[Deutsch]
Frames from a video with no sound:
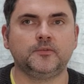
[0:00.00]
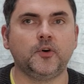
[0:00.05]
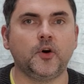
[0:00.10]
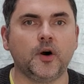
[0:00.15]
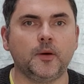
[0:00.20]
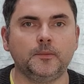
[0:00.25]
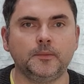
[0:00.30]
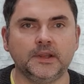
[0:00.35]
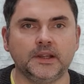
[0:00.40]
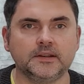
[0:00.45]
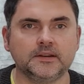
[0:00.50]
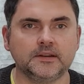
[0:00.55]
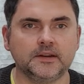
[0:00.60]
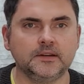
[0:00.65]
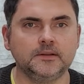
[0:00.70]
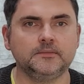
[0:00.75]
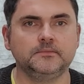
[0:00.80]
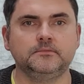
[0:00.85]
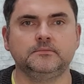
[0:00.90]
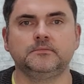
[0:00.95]

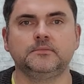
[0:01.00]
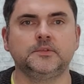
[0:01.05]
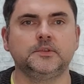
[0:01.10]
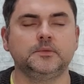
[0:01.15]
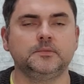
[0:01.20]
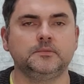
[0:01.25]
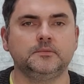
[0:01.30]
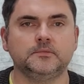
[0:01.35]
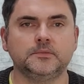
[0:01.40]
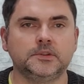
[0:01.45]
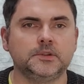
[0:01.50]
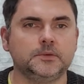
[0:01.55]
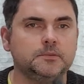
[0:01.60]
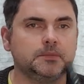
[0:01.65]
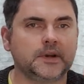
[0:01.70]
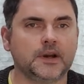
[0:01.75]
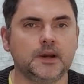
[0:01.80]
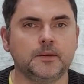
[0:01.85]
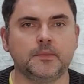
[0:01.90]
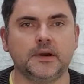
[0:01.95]
Formblätter. Ne?
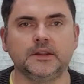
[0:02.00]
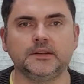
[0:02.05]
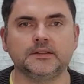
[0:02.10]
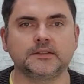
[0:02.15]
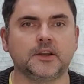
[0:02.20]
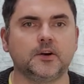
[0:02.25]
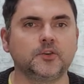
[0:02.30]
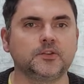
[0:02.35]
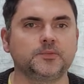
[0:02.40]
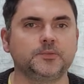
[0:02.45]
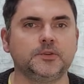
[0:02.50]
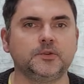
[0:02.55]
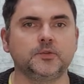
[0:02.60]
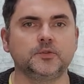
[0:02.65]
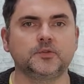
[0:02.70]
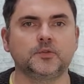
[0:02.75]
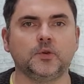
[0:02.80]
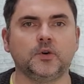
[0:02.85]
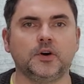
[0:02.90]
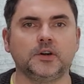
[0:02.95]
im Rahmen eines
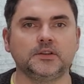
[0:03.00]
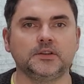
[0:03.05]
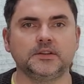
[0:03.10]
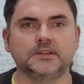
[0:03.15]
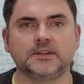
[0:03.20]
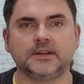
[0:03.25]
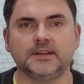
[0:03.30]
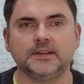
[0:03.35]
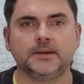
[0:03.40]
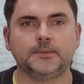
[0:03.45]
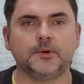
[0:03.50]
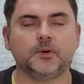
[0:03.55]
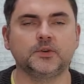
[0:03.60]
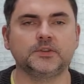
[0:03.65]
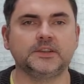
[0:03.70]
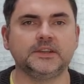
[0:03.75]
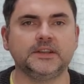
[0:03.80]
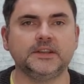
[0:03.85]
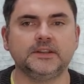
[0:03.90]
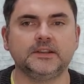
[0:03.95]
Ausbildungsordners, kann aber auch
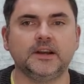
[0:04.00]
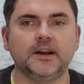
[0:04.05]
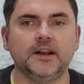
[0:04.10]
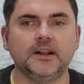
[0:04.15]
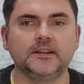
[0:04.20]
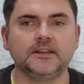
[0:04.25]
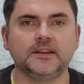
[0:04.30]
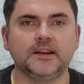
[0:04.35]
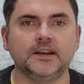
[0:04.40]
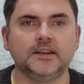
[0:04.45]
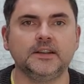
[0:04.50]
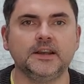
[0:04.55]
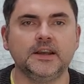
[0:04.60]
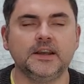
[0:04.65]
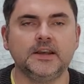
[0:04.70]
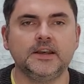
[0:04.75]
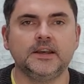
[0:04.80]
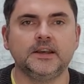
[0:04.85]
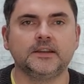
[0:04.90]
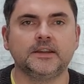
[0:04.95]
digital sein.
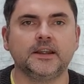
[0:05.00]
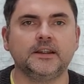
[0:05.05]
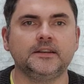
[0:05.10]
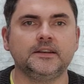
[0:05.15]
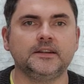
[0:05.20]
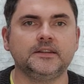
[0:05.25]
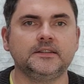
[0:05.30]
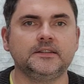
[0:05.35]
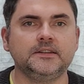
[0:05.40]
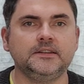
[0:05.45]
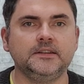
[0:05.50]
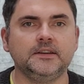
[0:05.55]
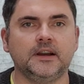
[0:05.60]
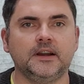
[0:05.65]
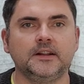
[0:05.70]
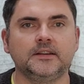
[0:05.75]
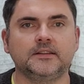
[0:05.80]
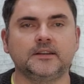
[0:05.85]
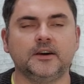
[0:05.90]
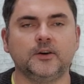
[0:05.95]
Denn Sie
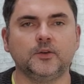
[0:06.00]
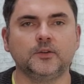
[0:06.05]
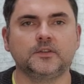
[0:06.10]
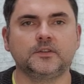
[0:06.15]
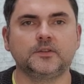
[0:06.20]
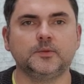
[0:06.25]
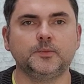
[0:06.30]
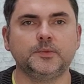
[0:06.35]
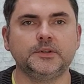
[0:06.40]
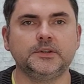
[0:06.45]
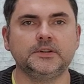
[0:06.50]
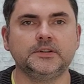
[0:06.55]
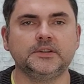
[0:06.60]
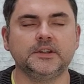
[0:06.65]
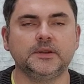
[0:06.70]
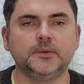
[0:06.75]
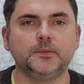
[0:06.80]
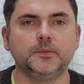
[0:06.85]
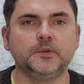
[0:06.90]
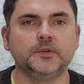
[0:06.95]
als
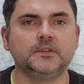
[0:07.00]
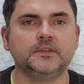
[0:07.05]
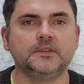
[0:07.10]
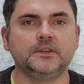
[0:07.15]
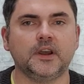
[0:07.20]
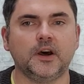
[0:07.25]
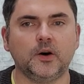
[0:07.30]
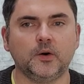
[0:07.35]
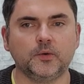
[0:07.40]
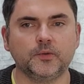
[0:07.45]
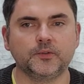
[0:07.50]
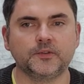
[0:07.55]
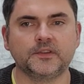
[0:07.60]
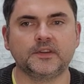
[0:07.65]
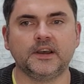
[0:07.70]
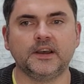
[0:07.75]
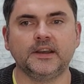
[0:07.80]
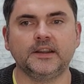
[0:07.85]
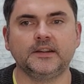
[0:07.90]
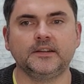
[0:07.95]
Auszubildenden müssen
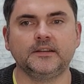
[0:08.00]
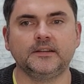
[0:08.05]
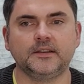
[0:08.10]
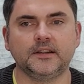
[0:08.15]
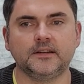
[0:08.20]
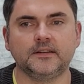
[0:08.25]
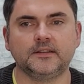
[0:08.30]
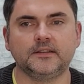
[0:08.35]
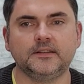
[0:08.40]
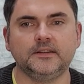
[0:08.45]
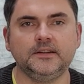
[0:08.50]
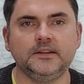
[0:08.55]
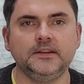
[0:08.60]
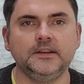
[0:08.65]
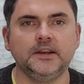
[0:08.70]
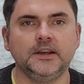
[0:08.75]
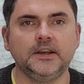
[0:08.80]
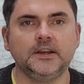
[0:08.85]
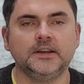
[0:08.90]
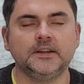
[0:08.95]
aufzeigen, dass
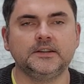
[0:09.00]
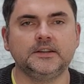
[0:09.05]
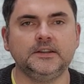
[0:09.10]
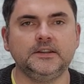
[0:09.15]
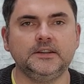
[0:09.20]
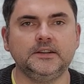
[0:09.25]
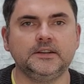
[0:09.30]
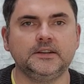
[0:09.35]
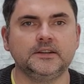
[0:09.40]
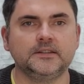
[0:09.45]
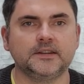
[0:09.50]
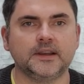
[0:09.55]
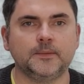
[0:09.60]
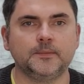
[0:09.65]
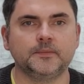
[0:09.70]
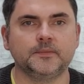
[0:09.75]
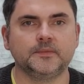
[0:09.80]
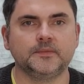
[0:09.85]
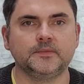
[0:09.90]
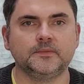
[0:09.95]
Sie die
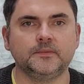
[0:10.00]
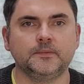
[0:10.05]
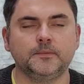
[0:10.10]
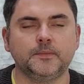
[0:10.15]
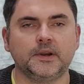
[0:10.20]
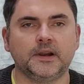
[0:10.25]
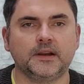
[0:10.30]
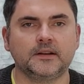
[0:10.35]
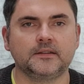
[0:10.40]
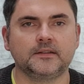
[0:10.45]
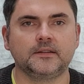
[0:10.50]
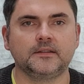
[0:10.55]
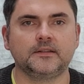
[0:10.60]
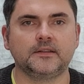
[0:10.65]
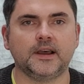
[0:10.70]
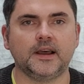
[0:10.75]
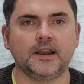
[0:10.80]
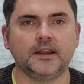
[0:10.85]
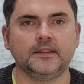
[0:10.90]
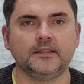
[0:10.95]
gesamten
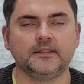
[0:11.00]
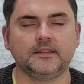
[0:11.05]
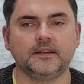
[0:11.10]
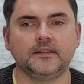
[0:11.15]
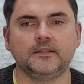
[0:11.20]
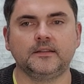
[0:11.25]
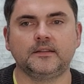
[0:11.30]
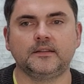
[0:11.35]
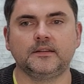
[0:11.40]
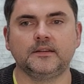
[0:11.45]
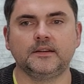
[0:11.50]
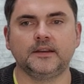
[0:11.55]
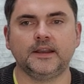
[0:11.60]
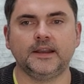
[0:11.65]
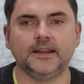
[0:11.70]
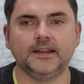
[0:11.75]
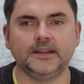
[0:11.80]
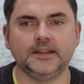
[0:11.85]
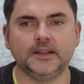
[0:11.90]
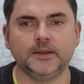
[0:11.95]
Praxiseinsätze
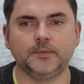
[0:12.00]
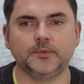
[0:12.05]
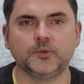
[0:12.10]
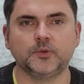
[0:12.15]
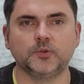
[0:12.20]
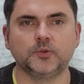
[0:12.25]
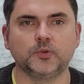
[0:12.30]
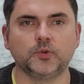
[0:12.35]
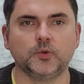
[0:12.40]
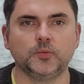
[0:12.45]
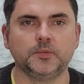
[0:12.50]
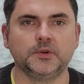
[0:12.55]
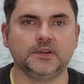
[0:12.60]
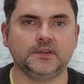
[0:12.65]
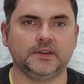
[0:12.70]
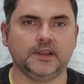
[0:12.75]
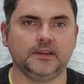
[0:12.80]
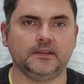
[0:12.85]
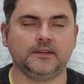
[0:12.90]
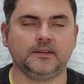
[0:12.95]
erlebt und
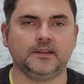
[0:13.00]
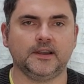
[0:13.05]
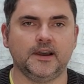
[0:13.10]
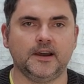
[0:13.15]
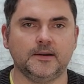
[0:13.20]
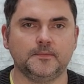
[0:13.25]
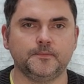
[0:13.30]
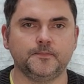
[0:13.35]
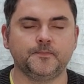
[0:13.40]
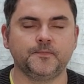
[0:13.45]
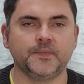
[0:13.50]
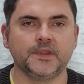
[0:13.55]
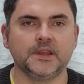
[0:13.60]
umgesetzt haben.